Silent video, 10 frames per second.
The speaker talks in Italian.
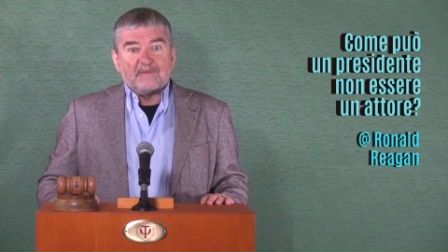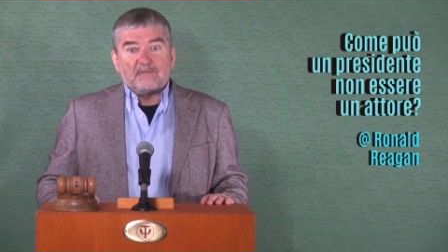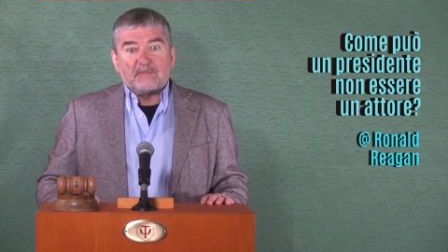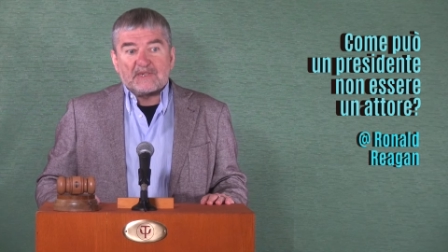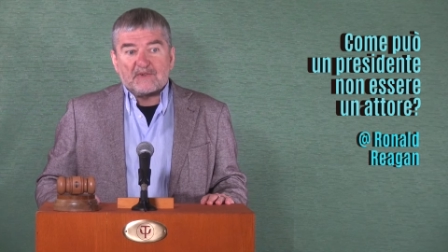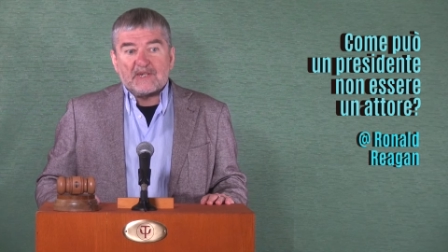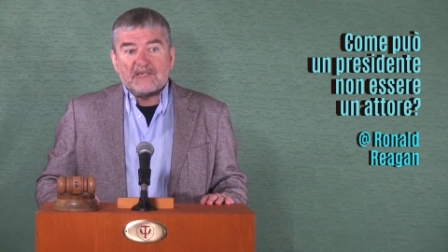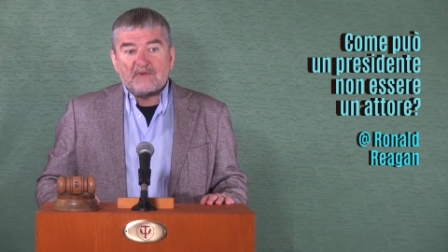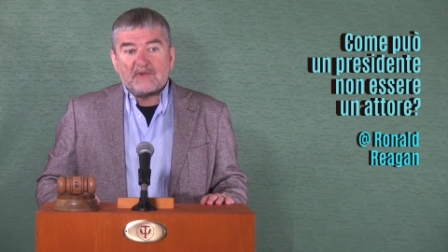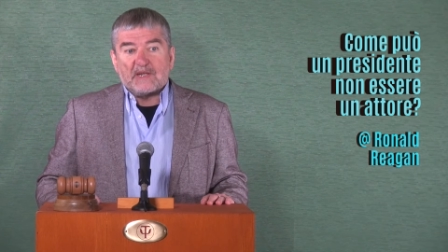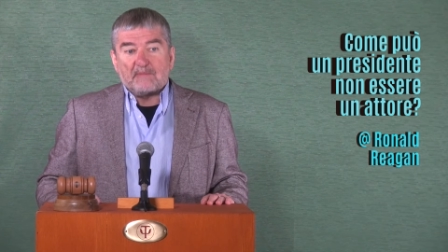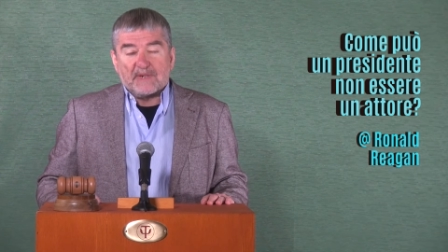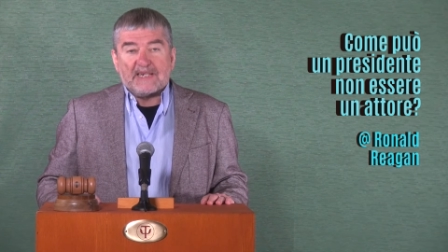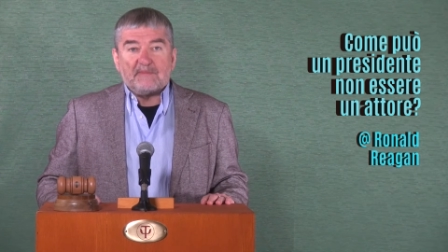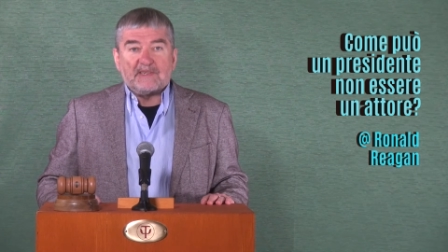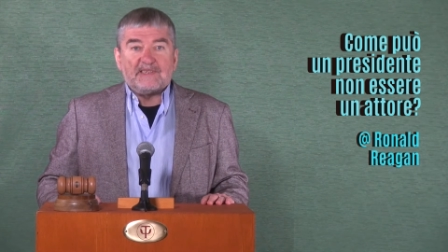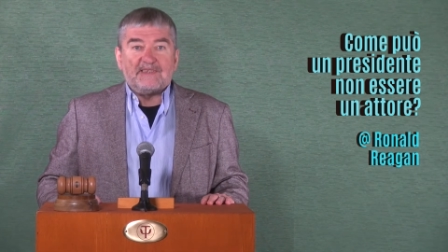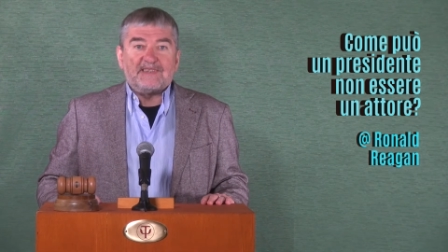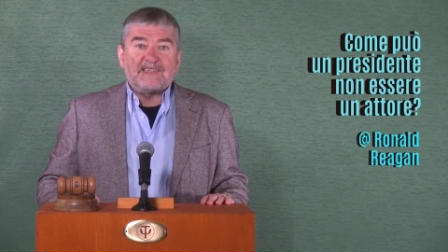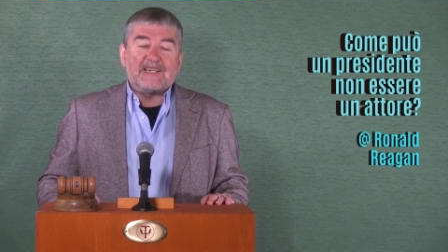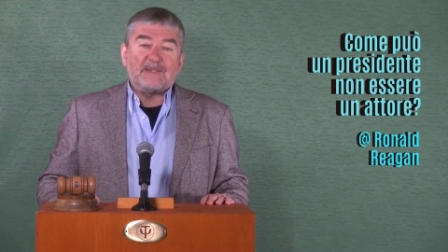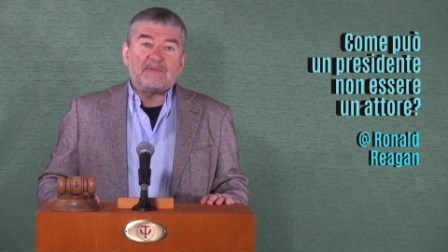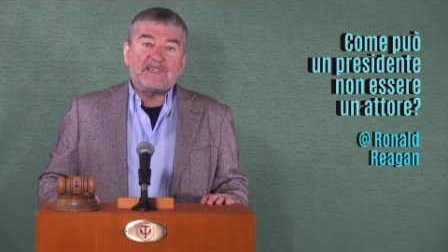un personaggio che prima di diventare